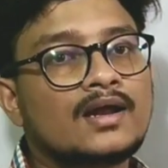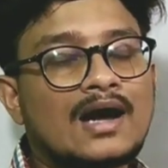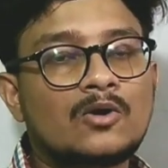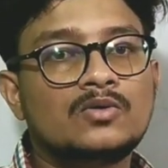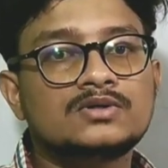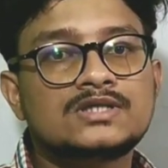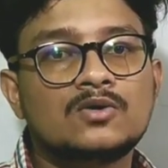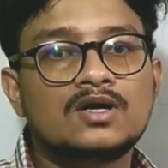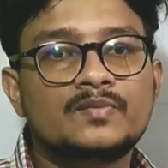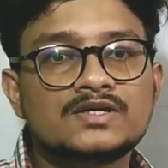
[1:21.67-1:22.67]
এর কারণ
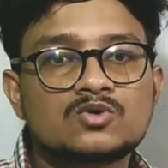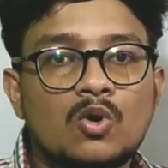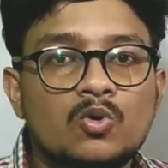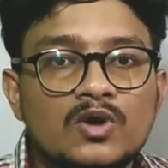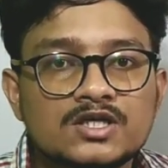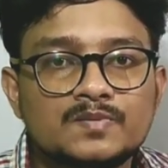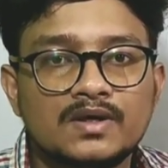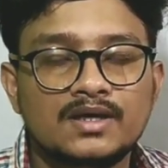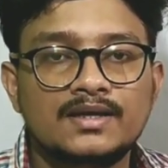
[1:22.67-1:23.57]
সেলুলার ডিফেন্স কখন আসবে